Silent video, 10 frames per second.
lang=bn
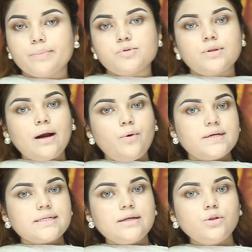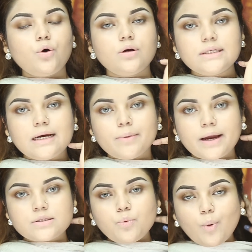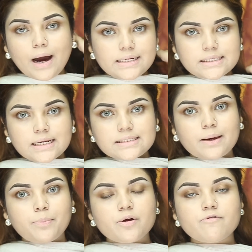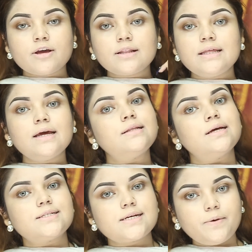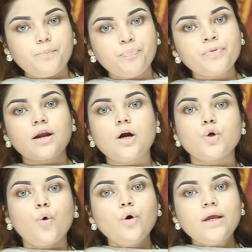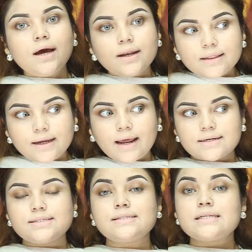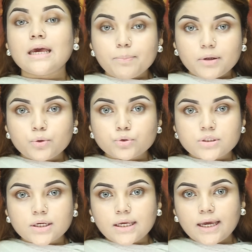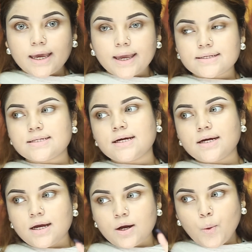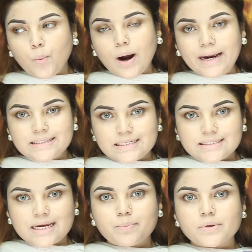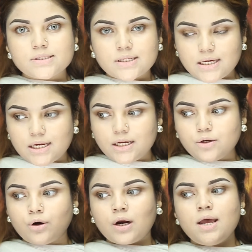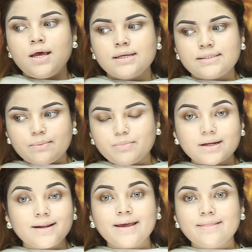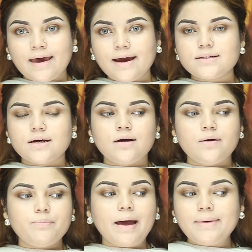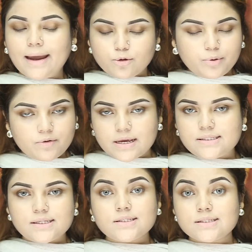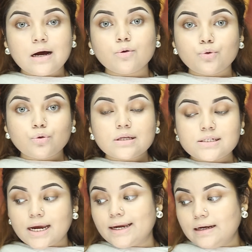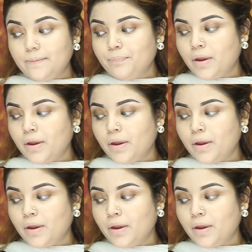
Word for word: সো দেখো এটা কিন্তু অলরেডি আমাকে একটা হোয়াইটেনিং টাইপের এফেক্ট দিয়ে দিয়েছে কারণ কোরিয়ানদের একটা স্টেপল হচ্ছে গিয়ে একটা হোয়াইটিস টাইপের স্কিন অর সামথিং লাইক দ্যাট আমি একদমই রেসিস্ট সাউন্ড করতে চাই না